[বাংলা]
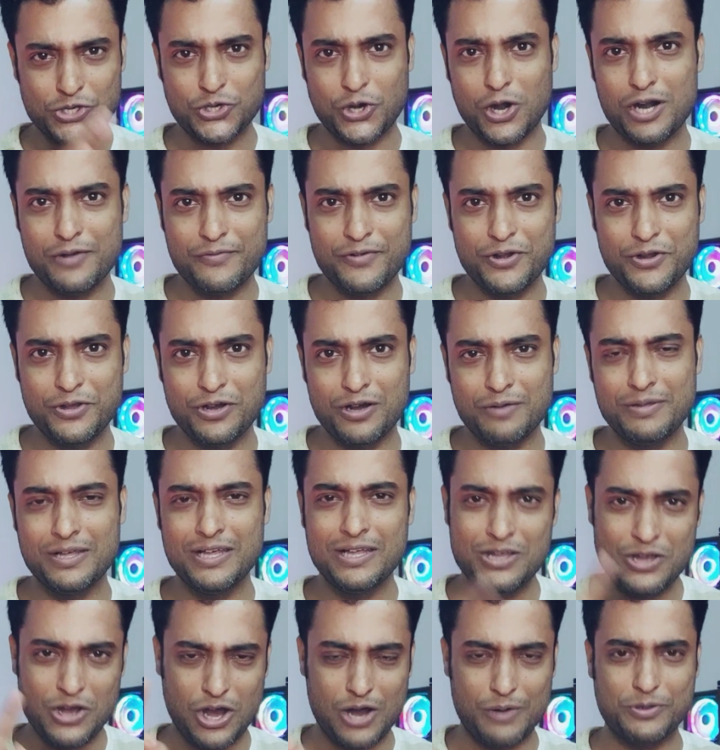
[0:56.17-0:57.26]
শর্ট ভিডিও হবে
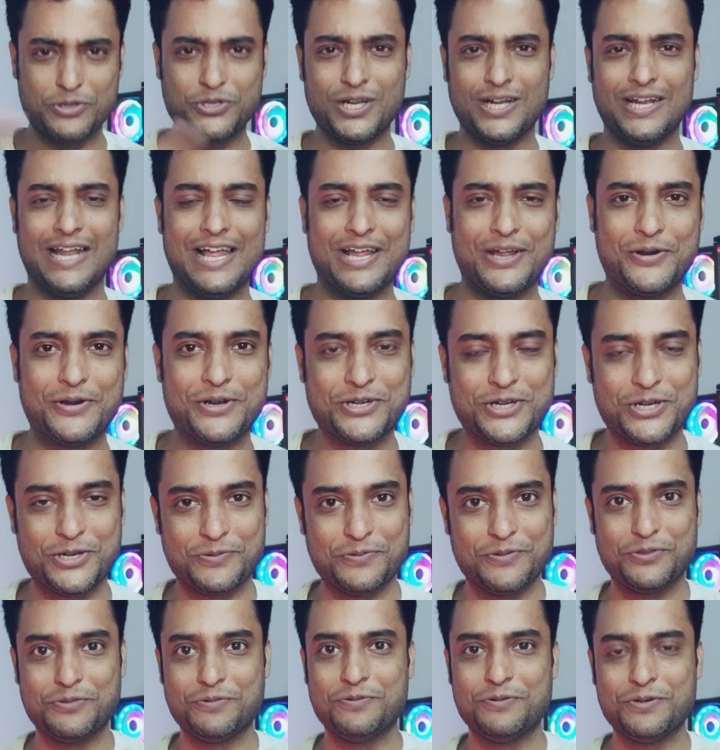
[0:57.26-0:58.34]
অবশ্যই লাইক করে শেষ
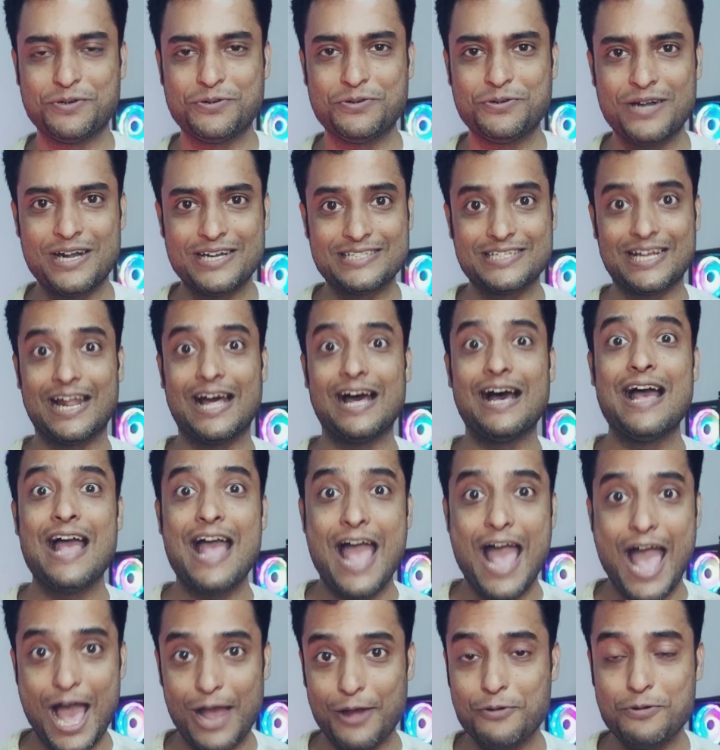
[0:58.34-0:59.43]
পর্যন্ত উপভোগ করুন আর যারা
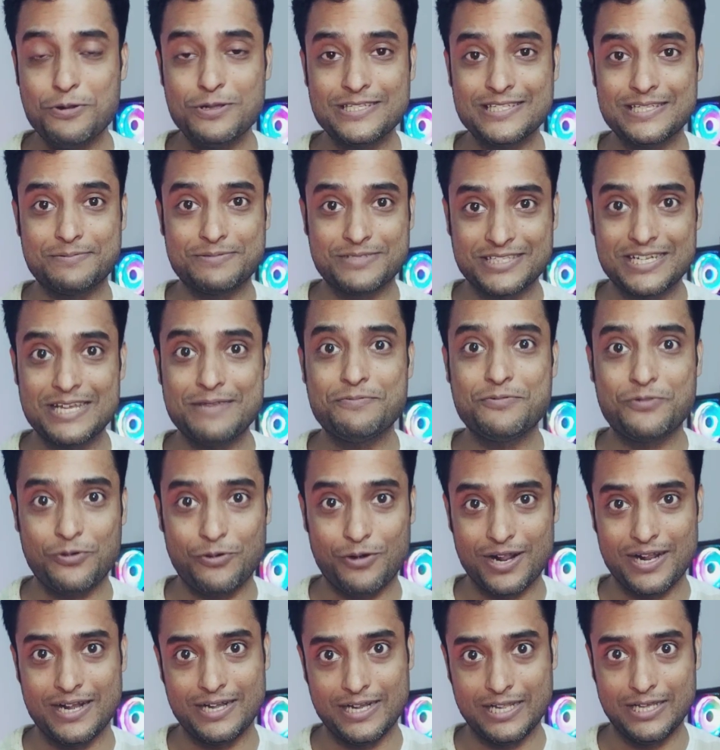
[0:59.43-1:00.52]
এখনও সাবস্ক্রাইব
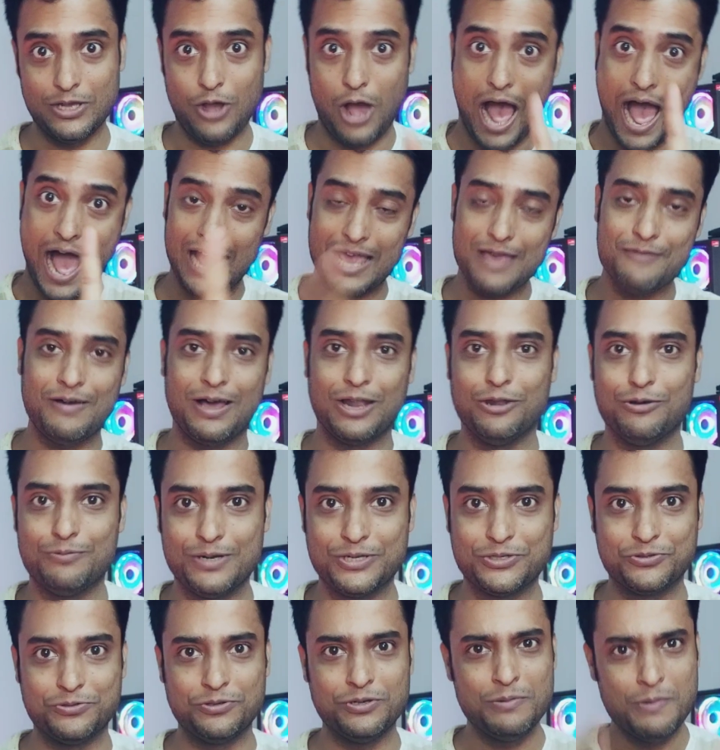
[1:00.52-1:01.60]
করেননি আগে
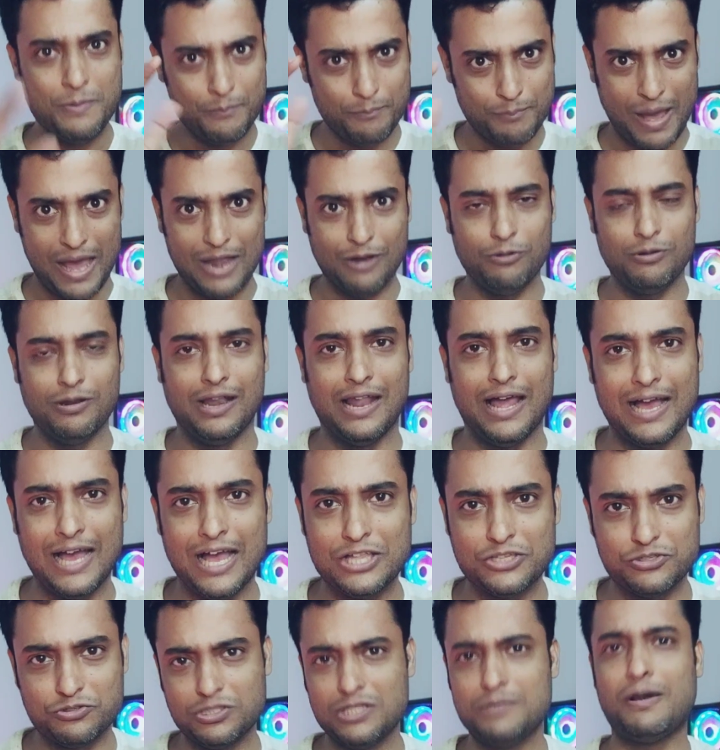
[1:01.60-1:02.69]
ভালোবাসুন ভালো
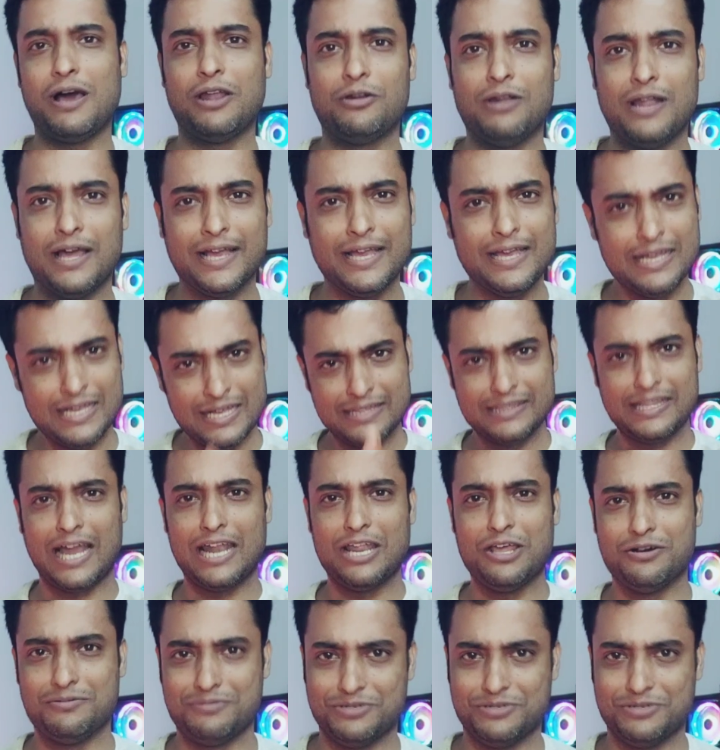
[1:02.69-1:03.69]
লাগান যদি ভালো লাগে তাহলে